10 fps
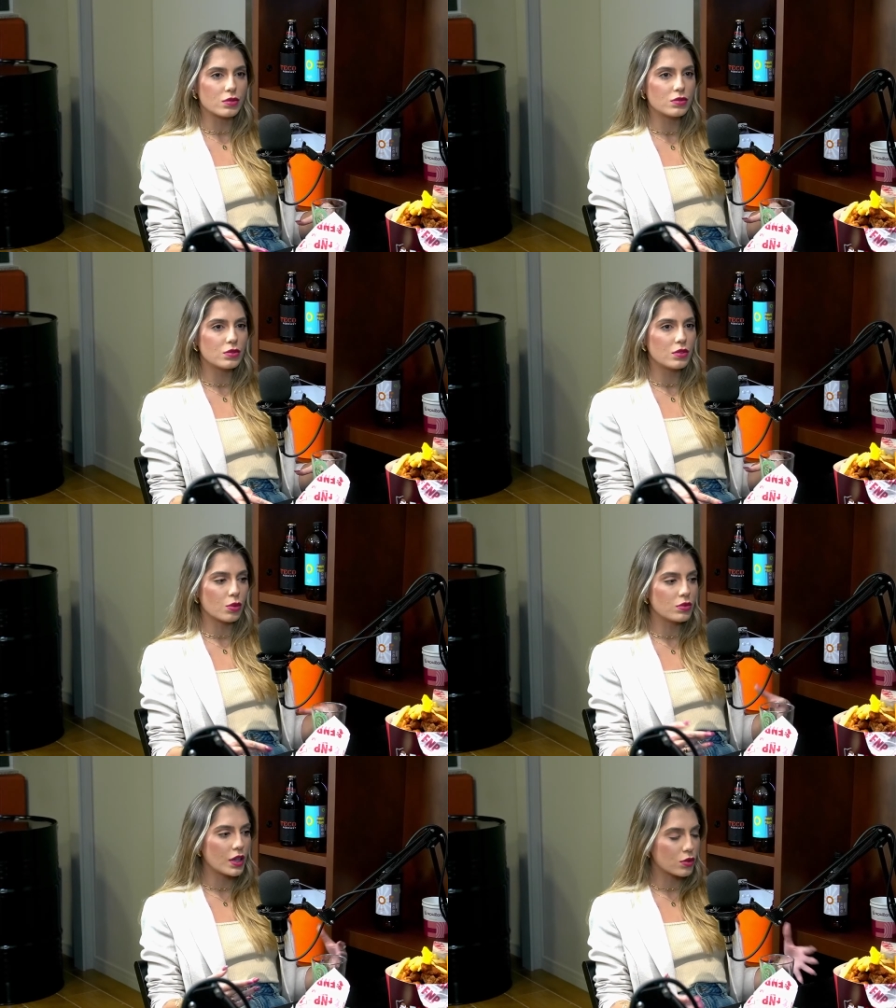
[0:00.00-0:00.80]
Uhum.
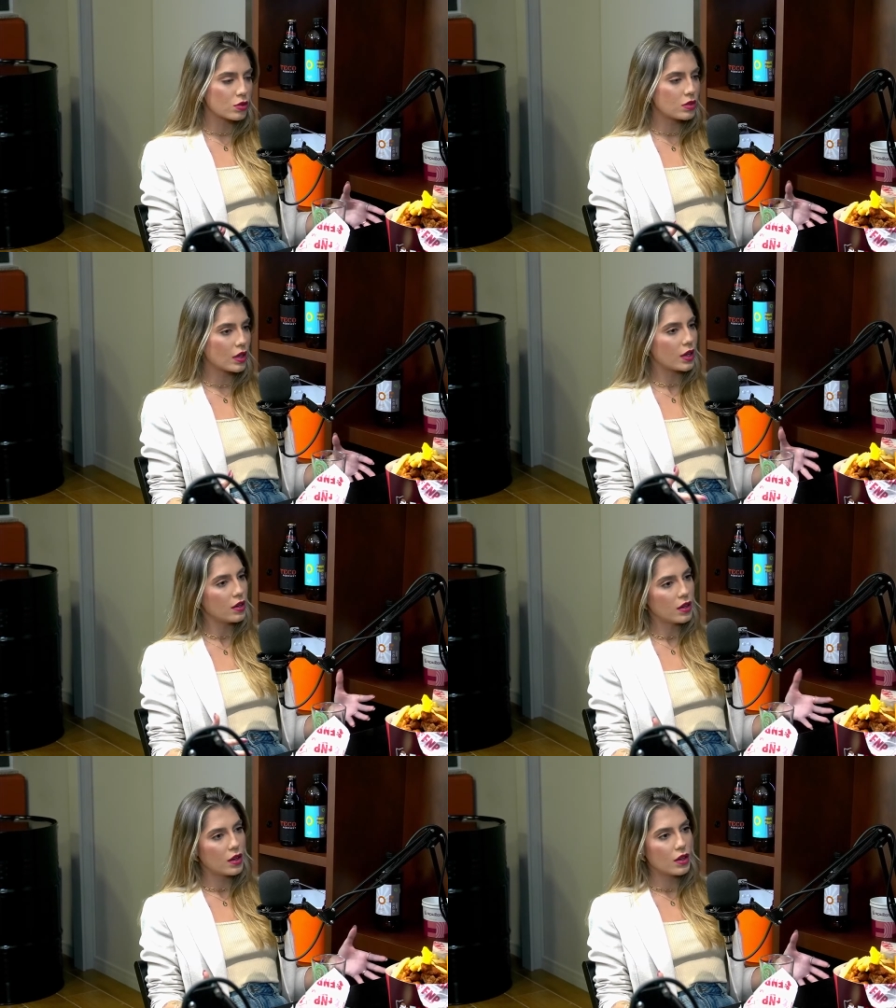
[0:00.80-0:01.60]
Eu tento
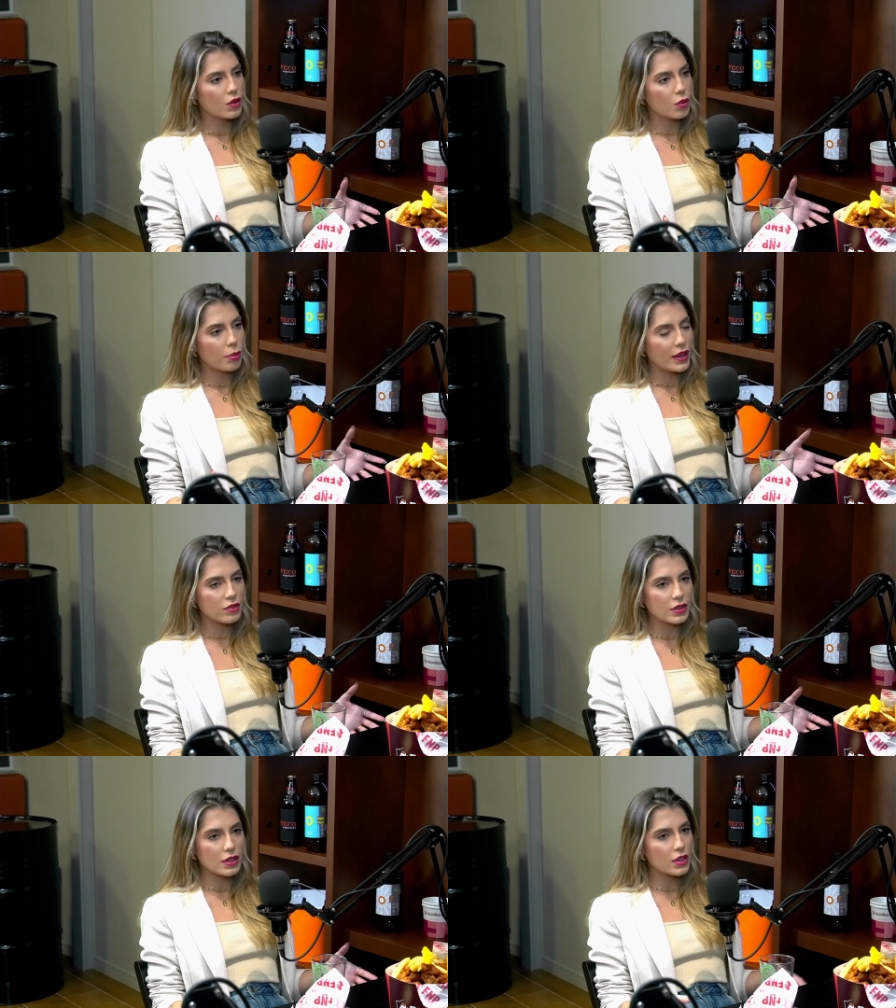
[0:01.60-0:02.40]
ser o mais
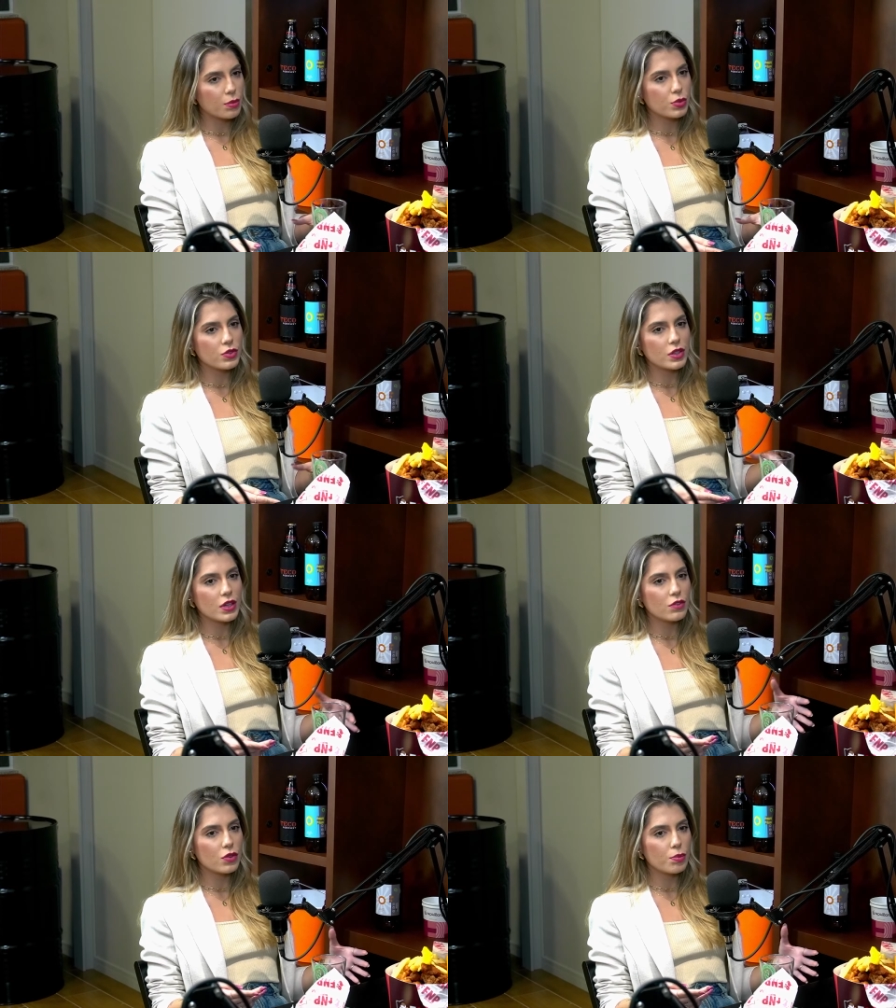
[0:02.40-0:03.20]
verdadeira
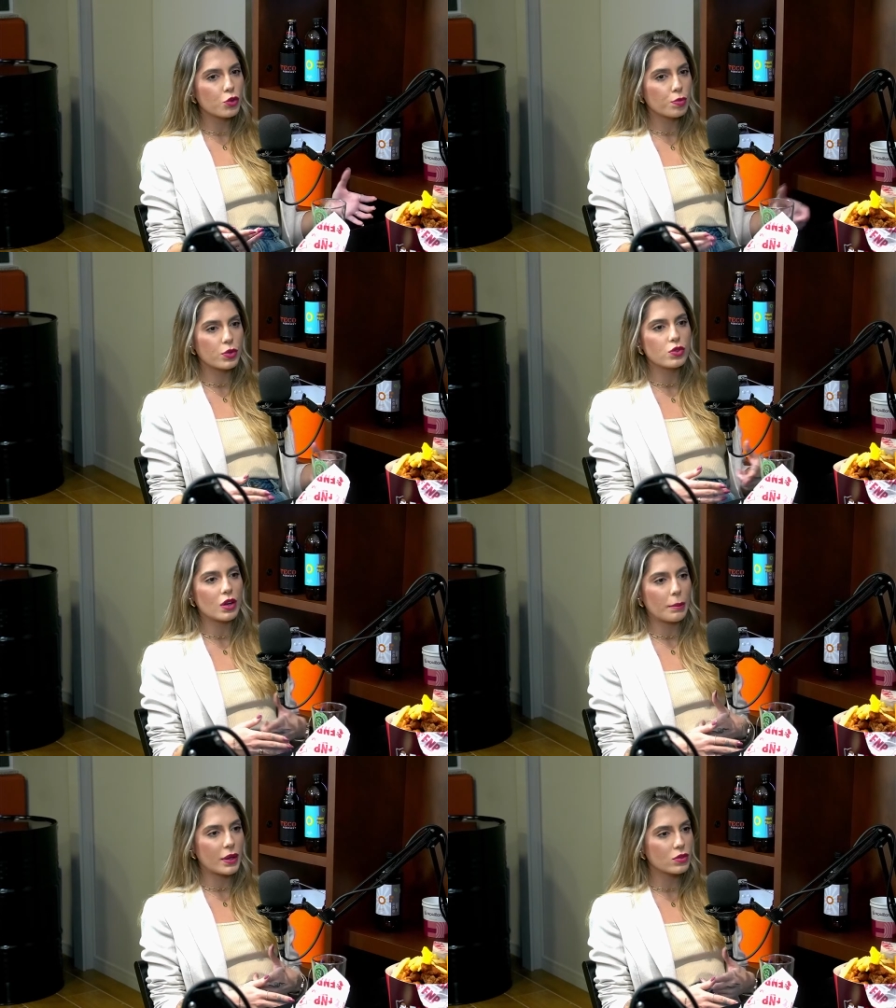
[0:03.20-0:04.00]
possível. Meus
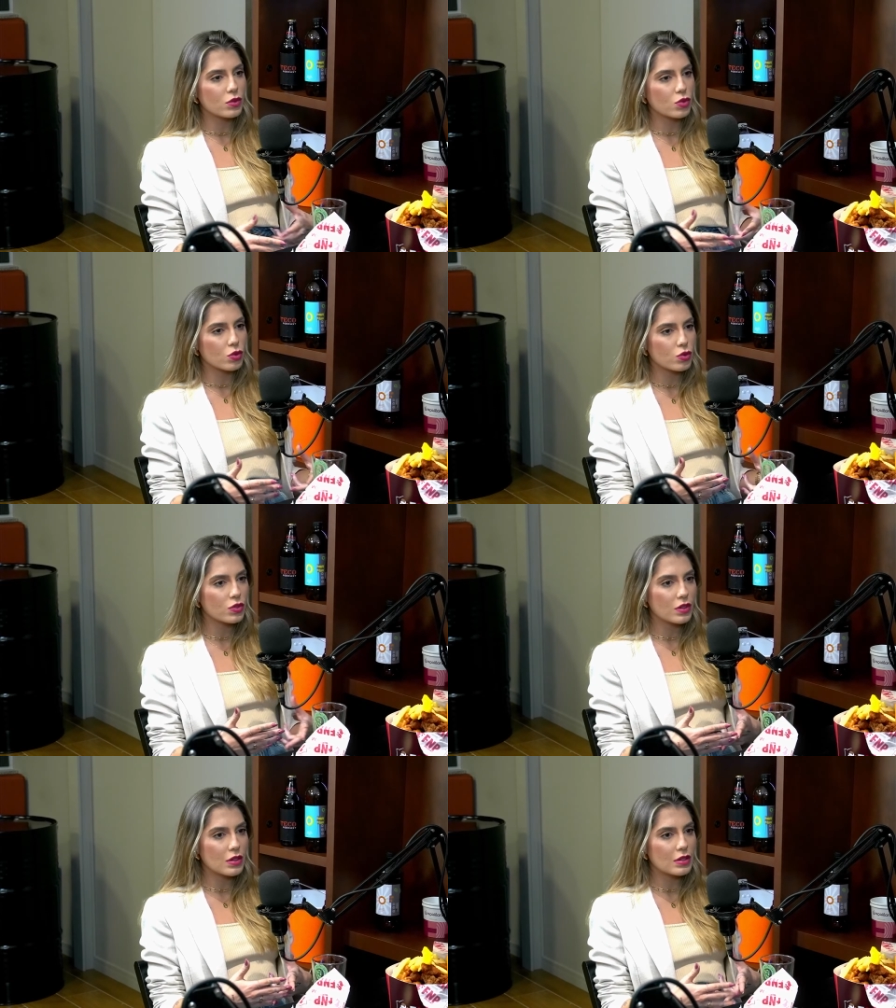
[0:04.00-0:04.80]
posicionamentos são
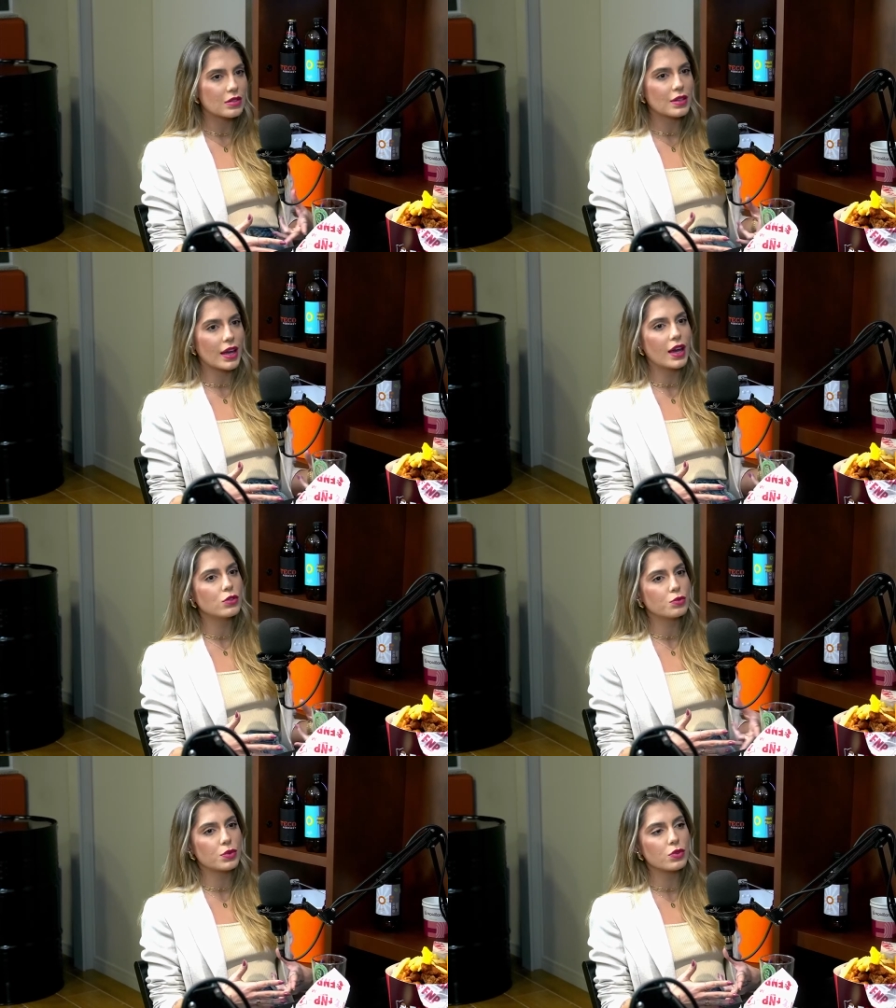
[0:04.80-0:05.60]
todos
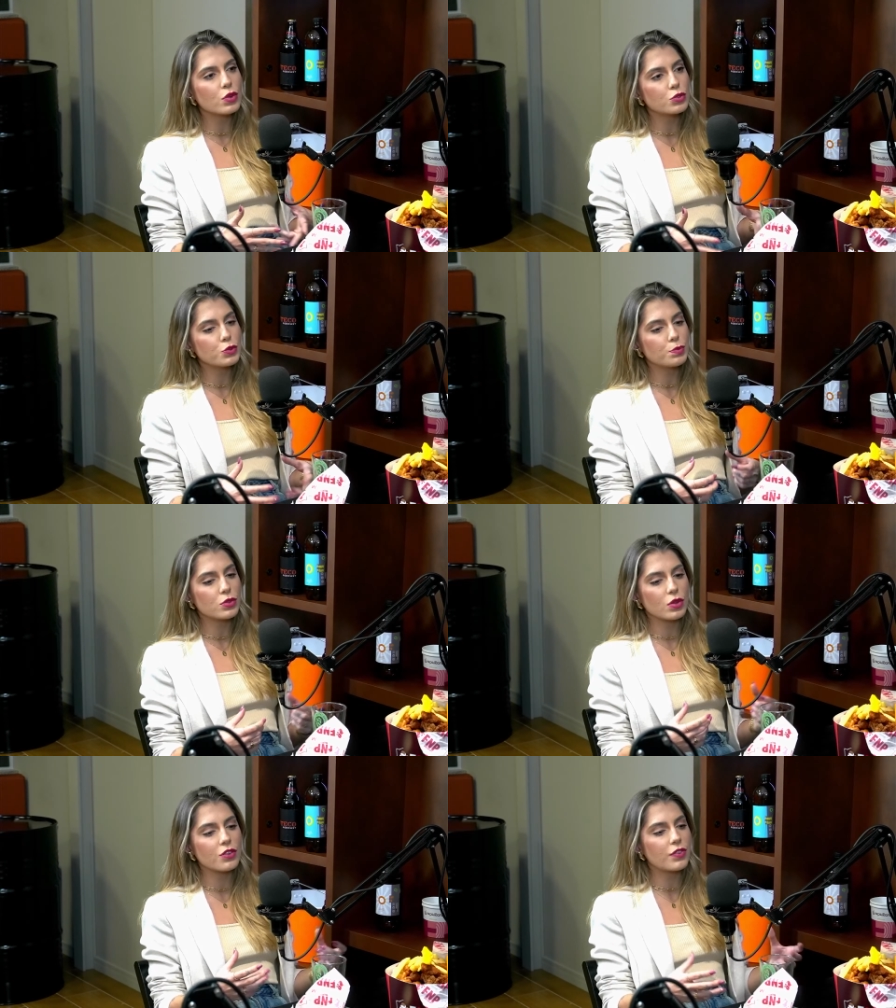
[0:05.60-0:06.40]
sinceros. Tipo, eu não sou o tipo de
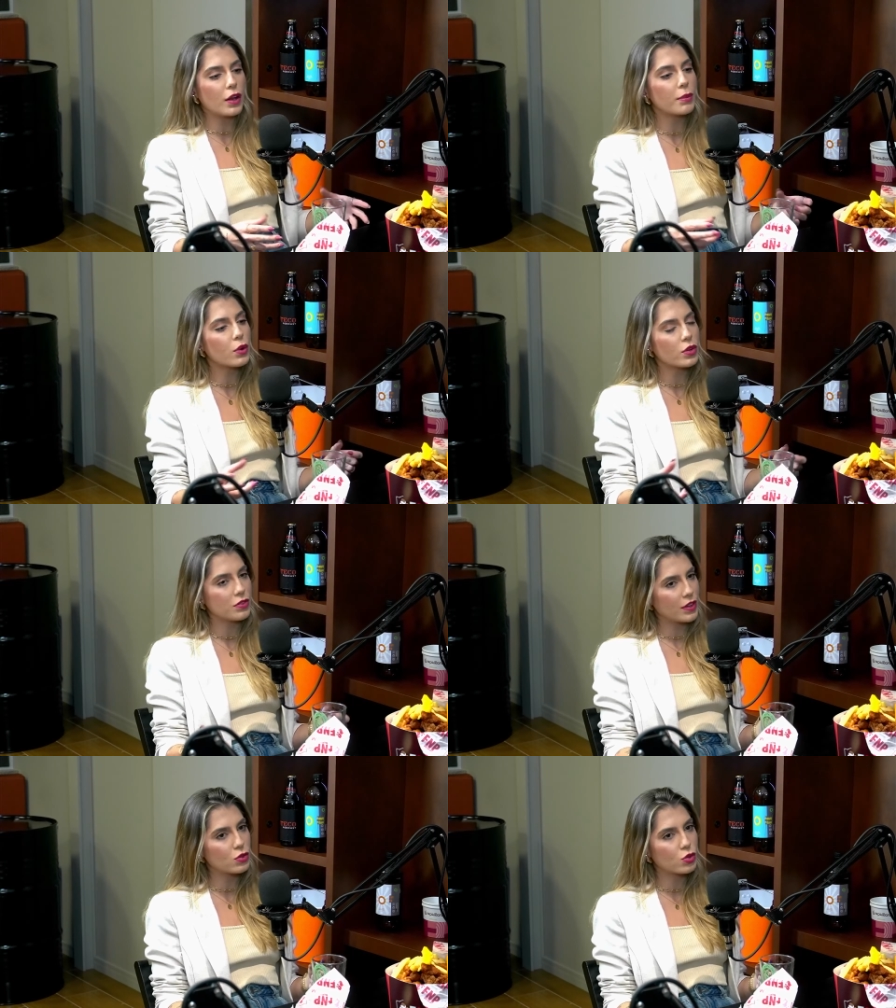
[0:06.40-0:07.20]
pessoa que fala uma coisa e
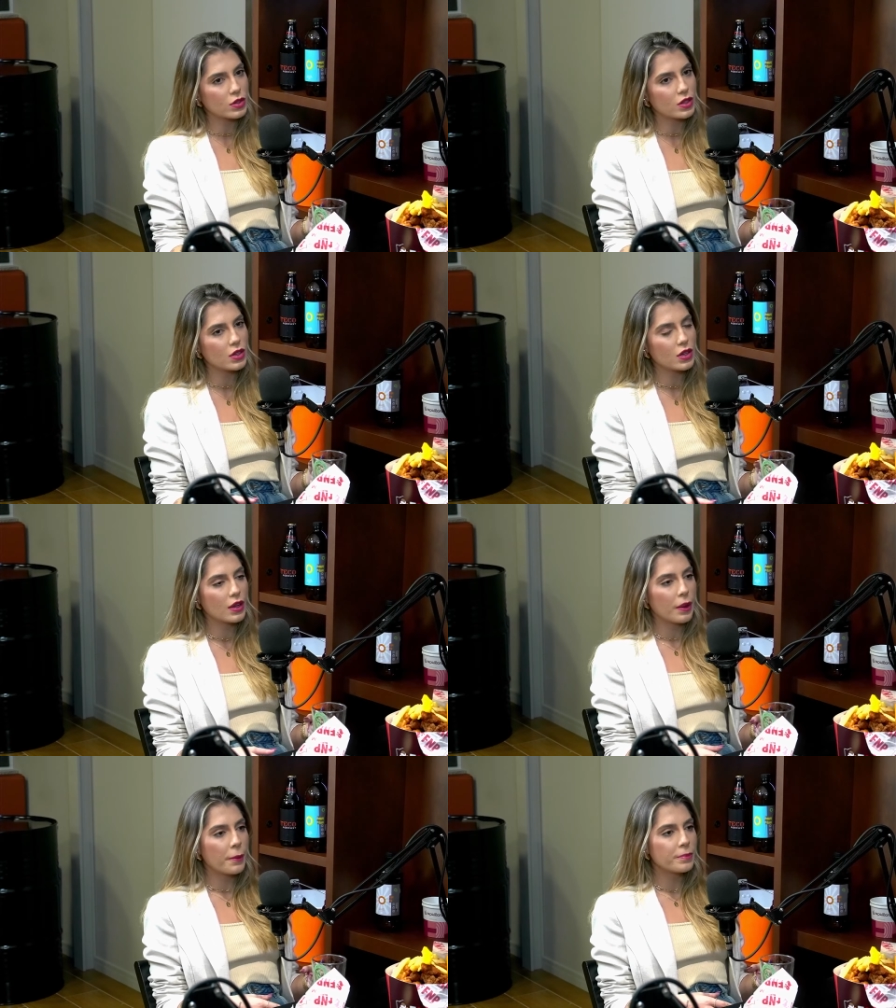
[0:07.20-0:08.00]
faz outra.
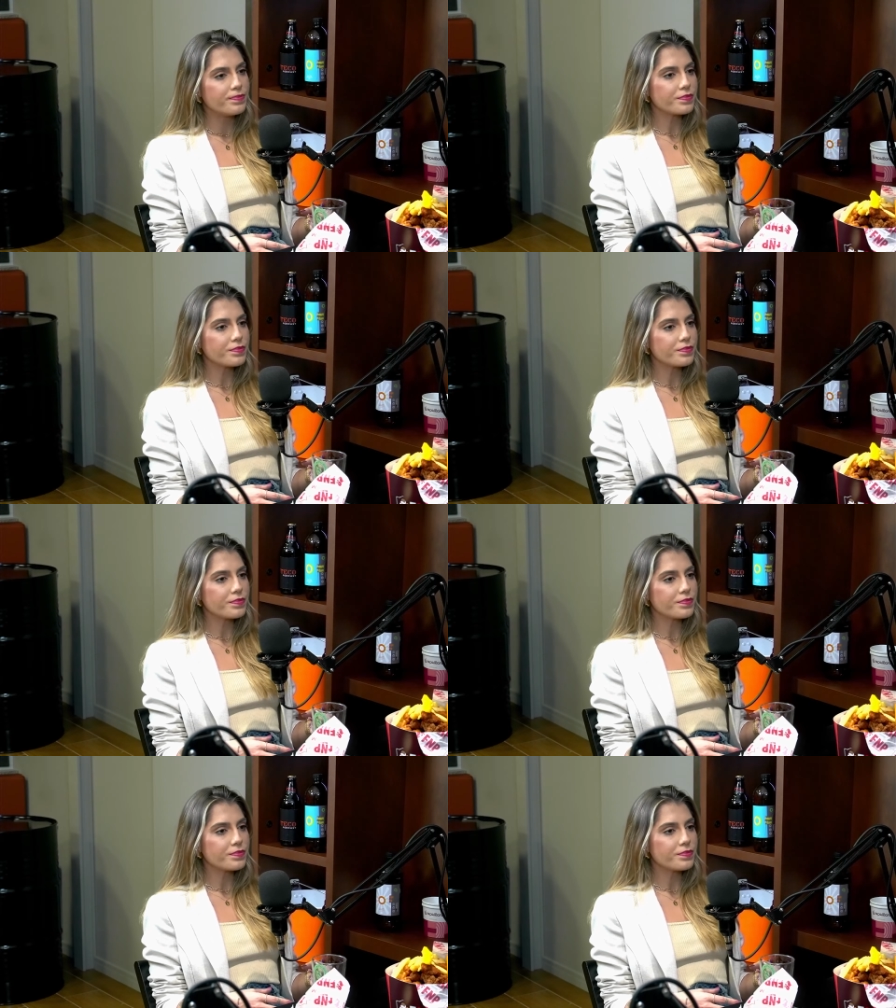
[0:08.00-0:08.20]
Uhum.